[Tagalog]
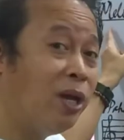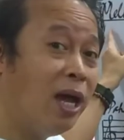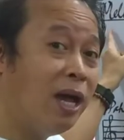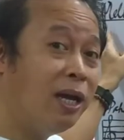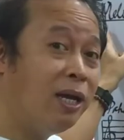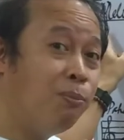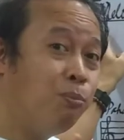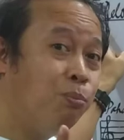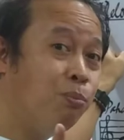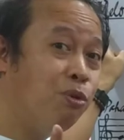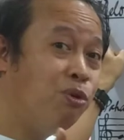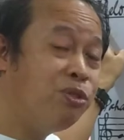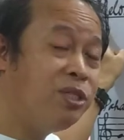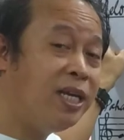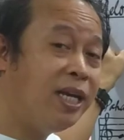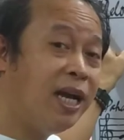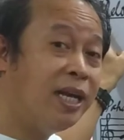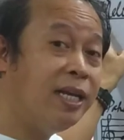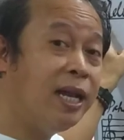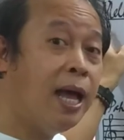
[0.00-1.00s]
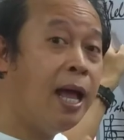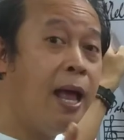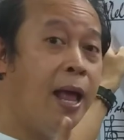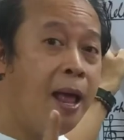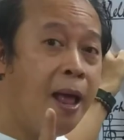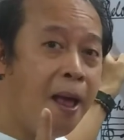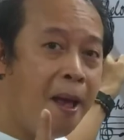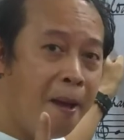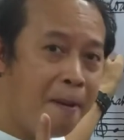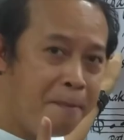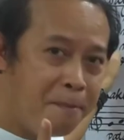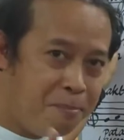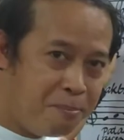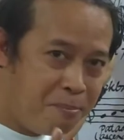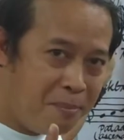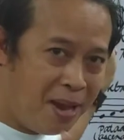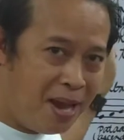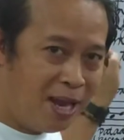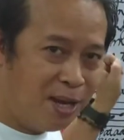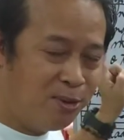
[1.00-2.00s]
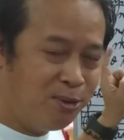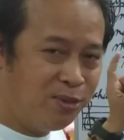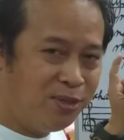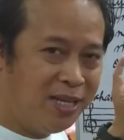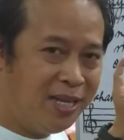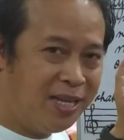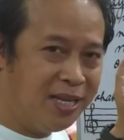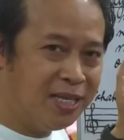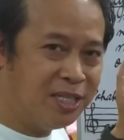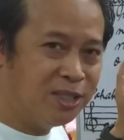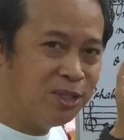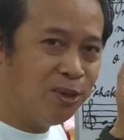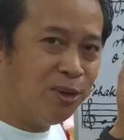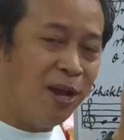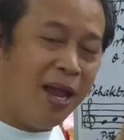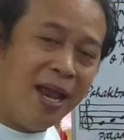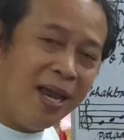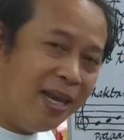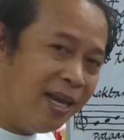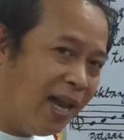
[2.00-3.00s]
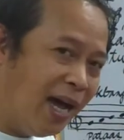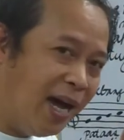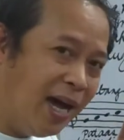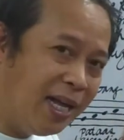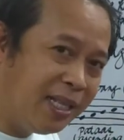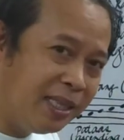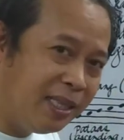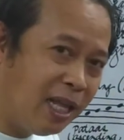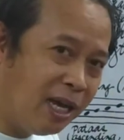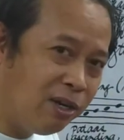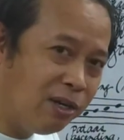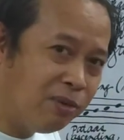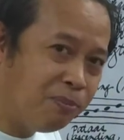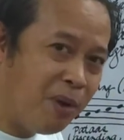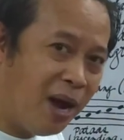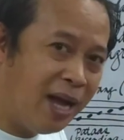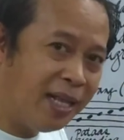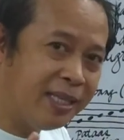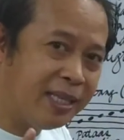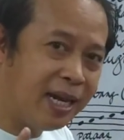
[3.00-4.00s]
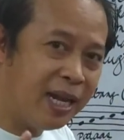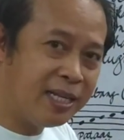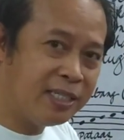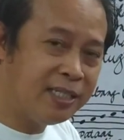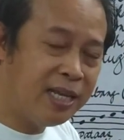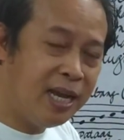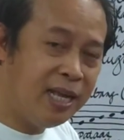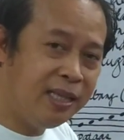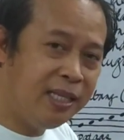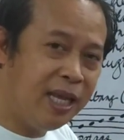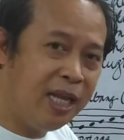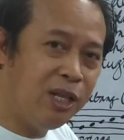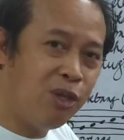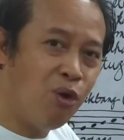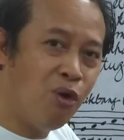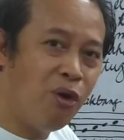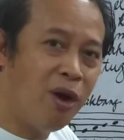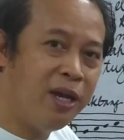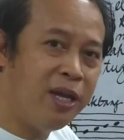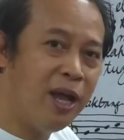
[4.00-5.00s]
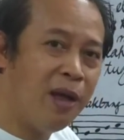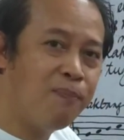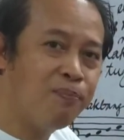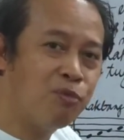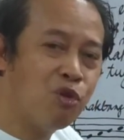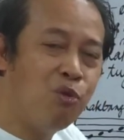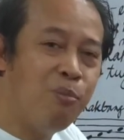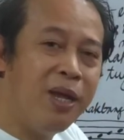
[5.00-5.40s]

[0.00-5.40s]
ng musika na melody. So, lahat ng uma-attract sa atin o kaya